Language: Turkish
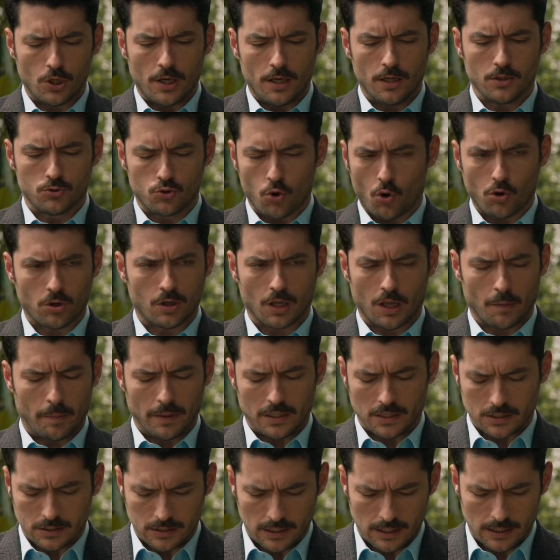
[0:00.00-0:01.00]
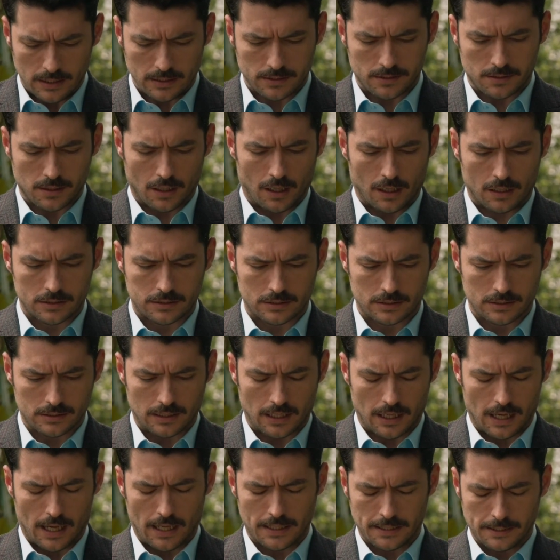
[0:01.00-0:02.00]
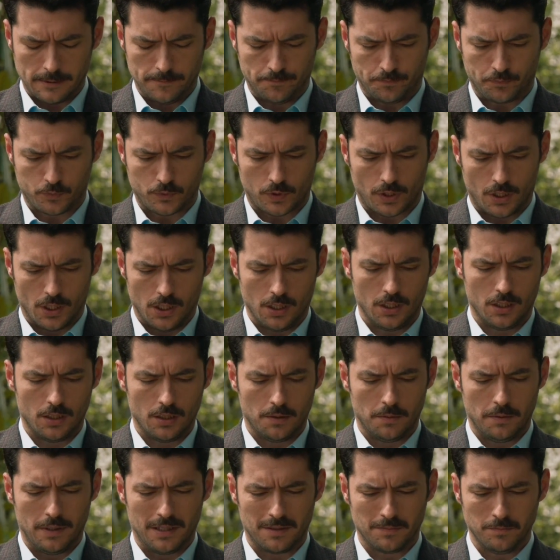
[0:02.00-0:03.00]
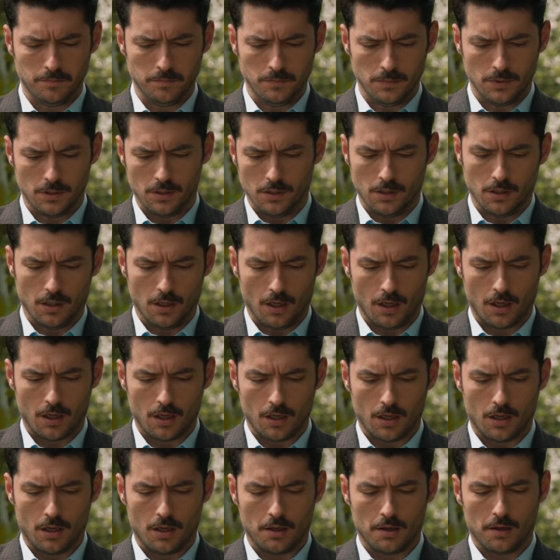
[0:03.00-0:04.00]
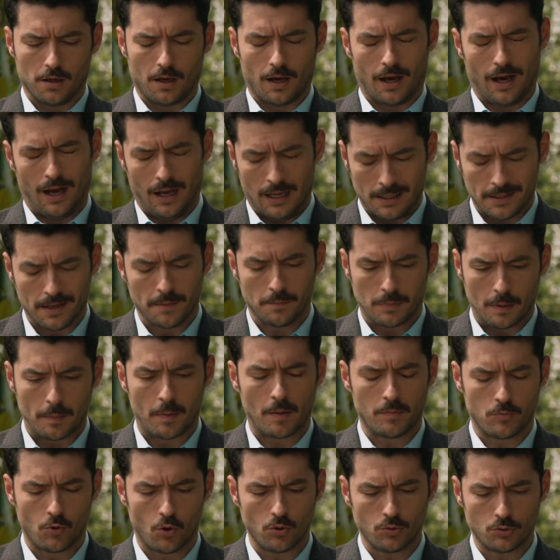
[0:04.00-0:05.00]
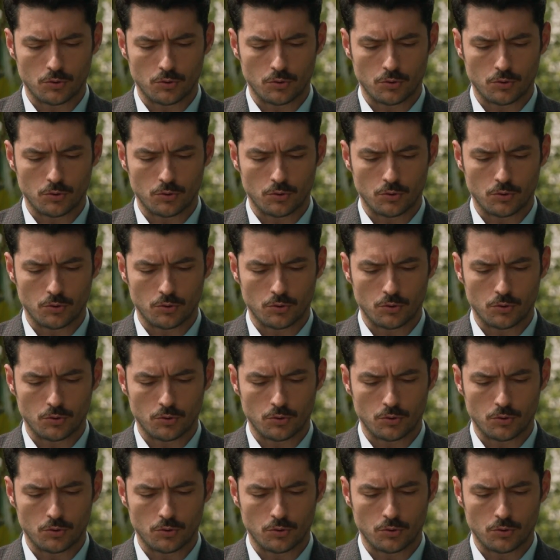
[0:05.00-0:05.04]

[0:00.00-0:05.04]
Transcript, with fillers: e, çok kalabalık değiliz aslında. Yani e, benim annem babam yok.